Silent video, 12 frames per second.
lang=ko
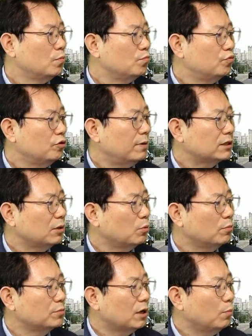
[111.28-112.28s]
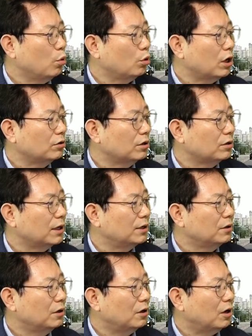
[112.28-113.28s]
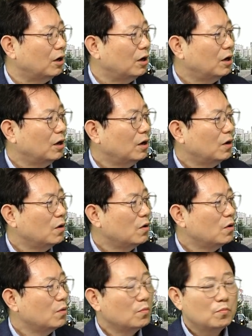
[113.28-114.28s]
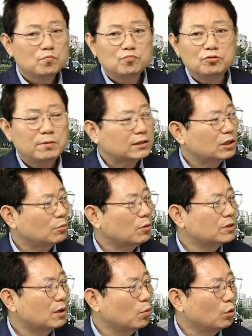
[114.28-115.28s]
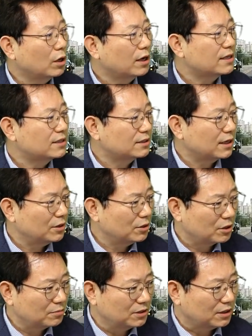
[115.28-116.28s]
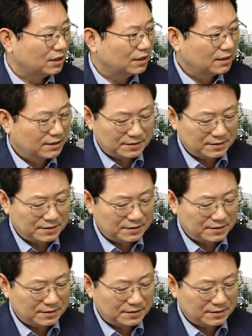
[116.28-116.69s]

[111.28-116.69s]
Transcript: 불박차 보험사가 뭐라 그럴까요? 불박차 보험사가 뭐라 그랬을까요, 여러분들?